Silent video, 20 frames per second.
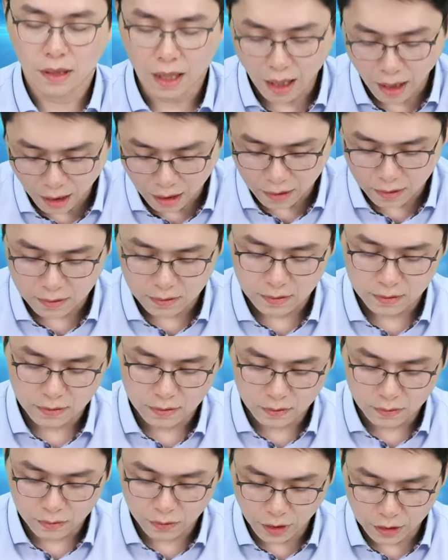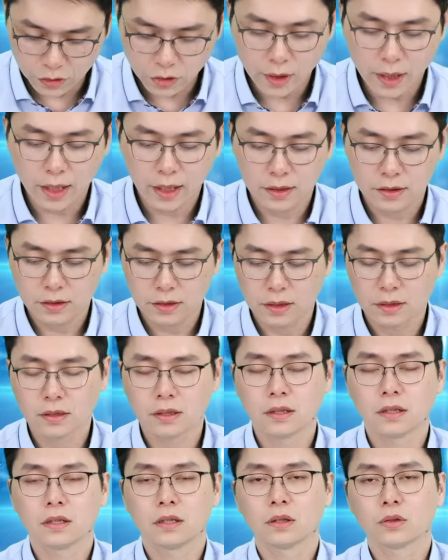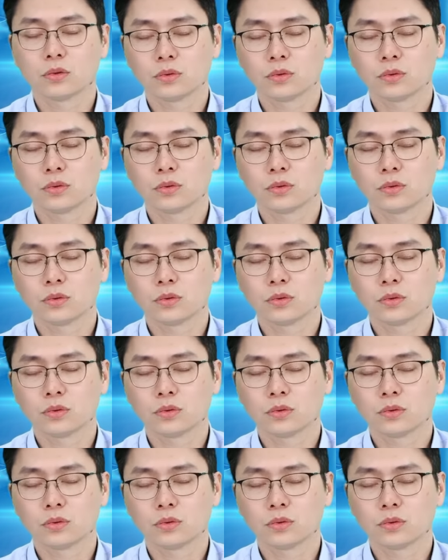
大家好，欢迎收看今天的